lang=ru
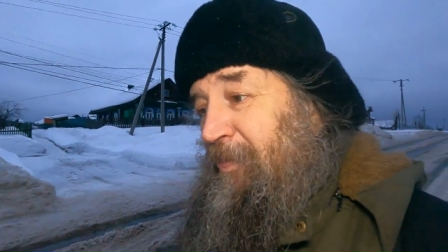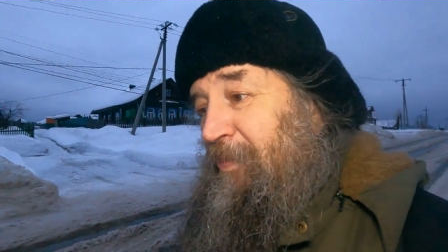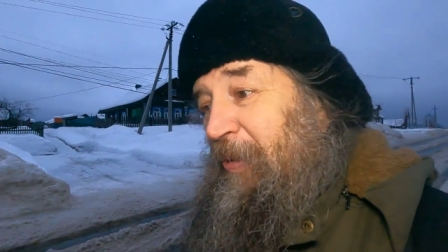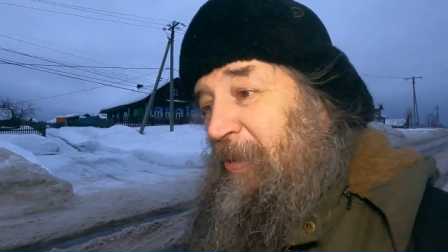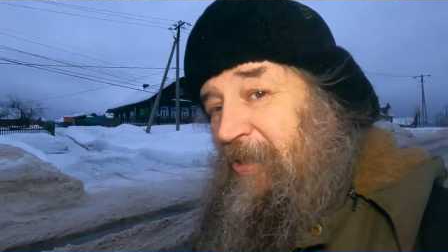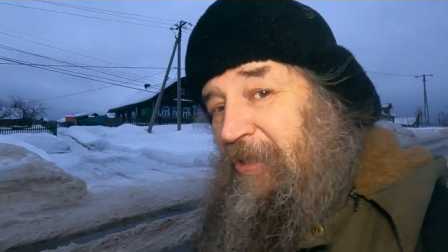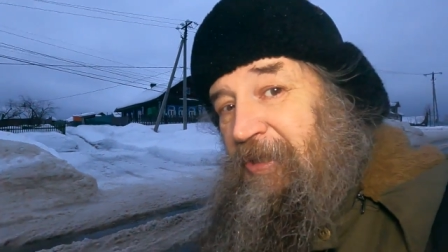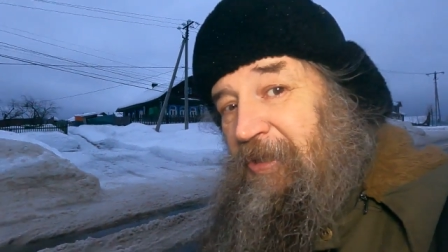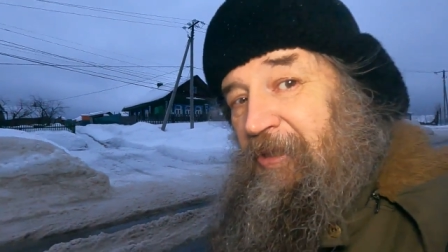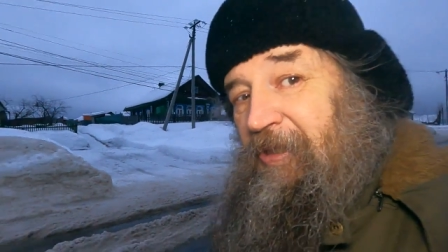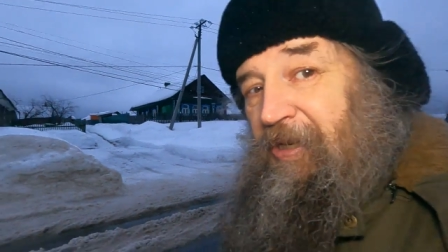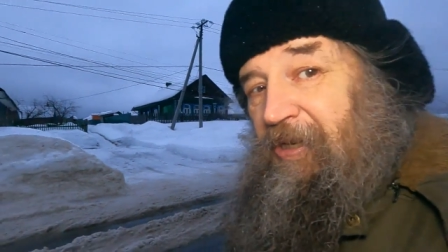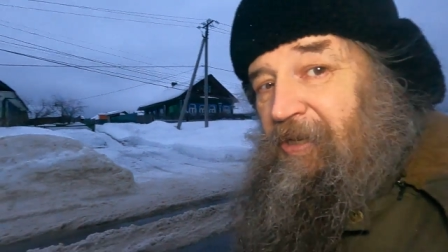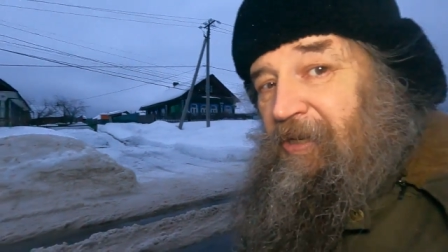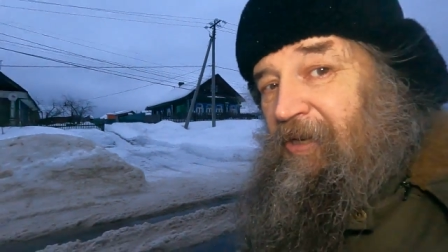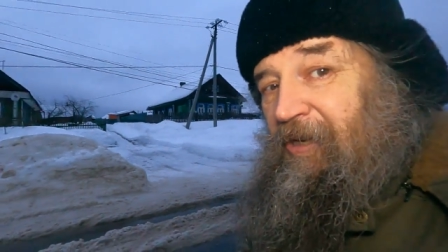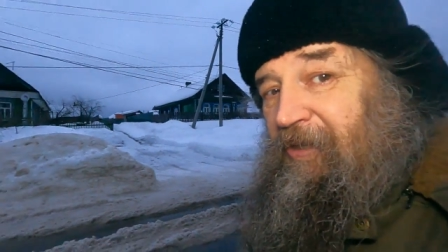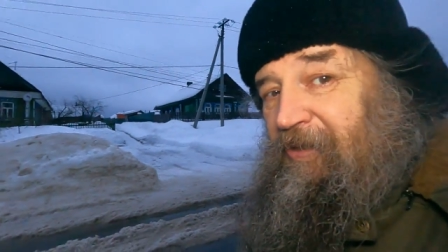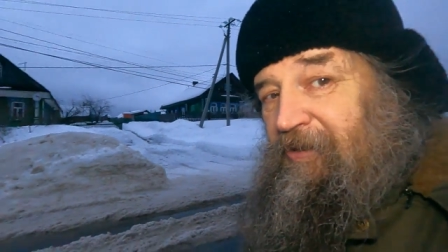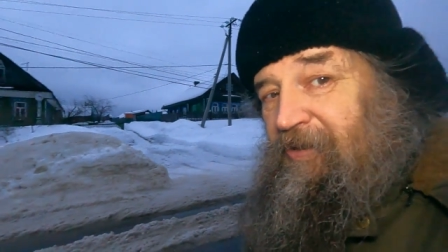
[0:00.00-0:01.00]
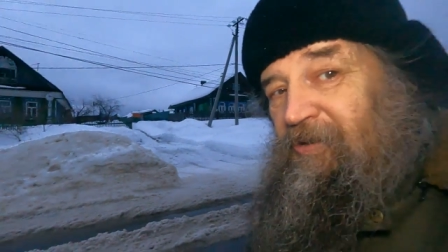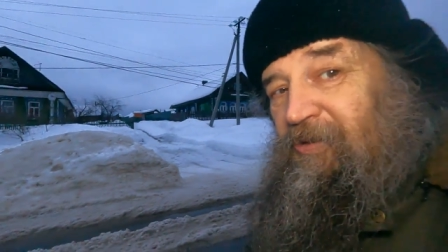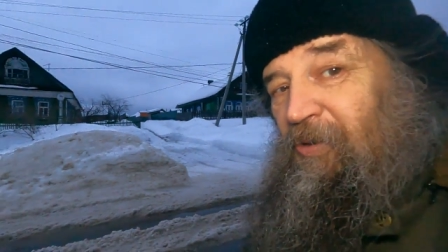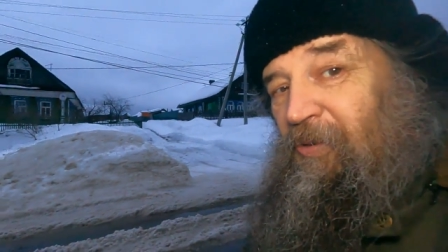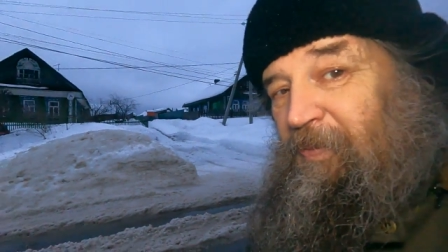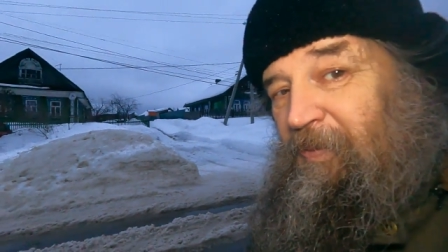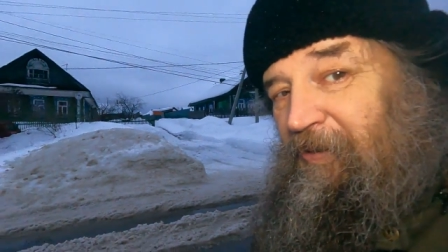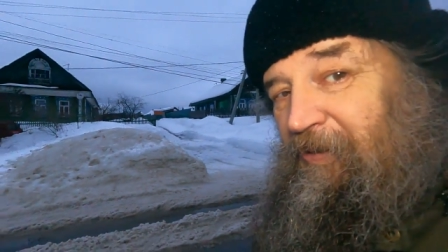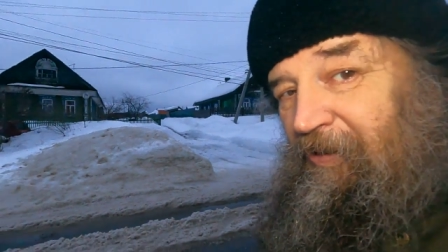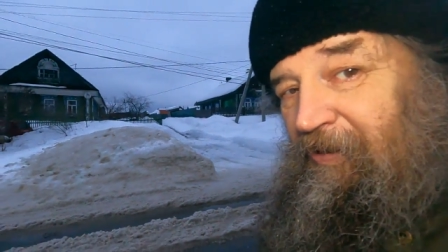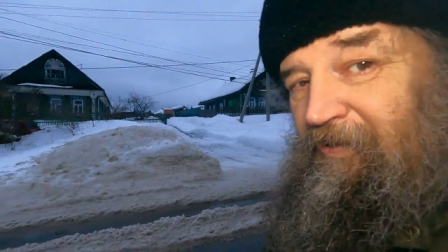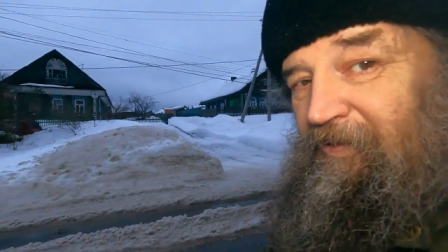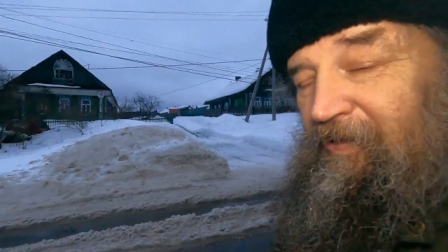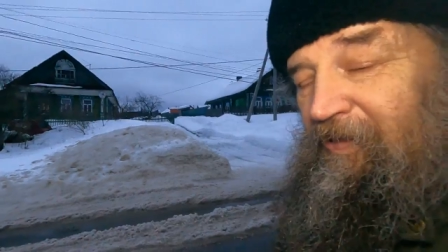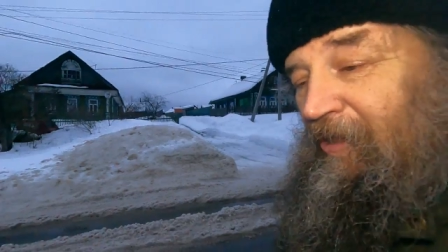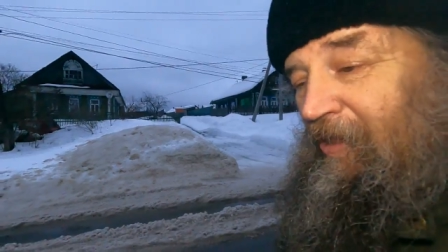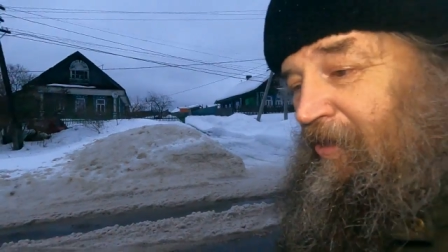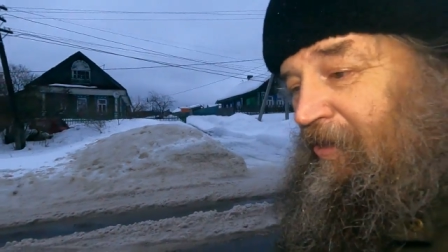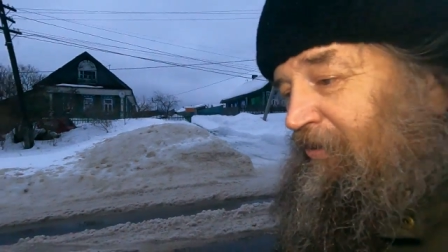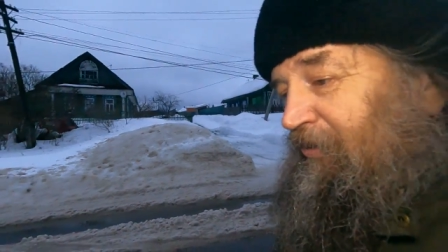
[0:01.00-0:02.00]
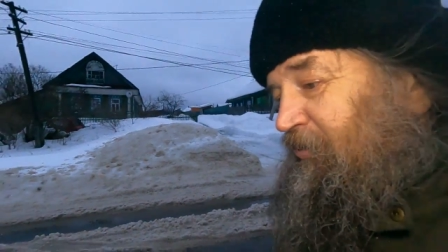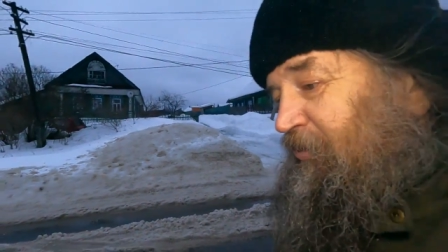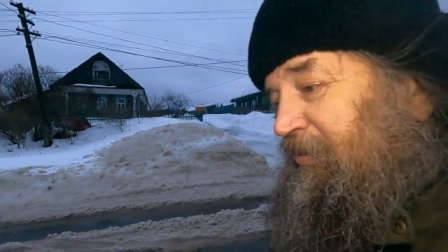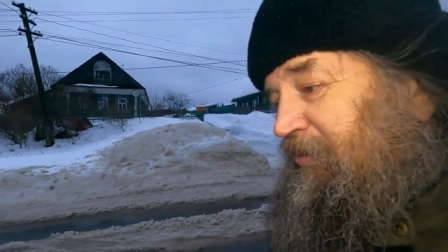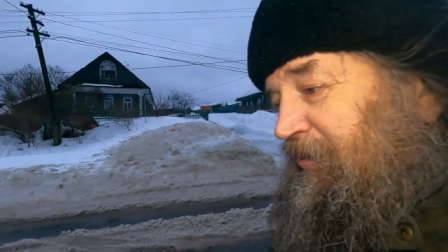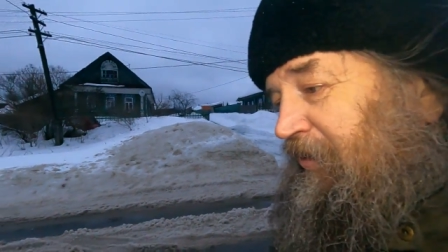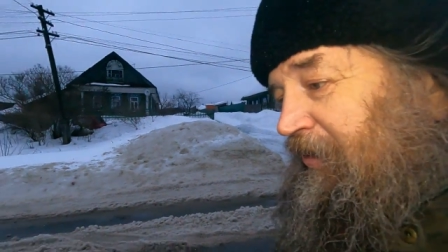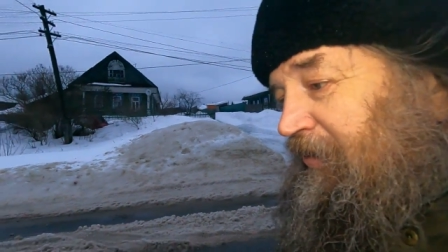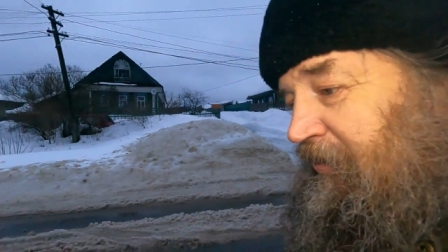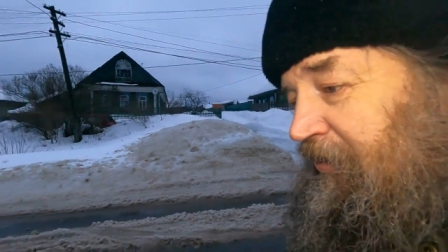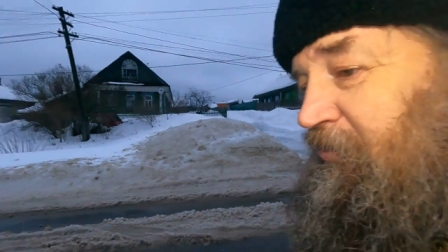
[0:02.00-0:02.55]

список антидопинга то есть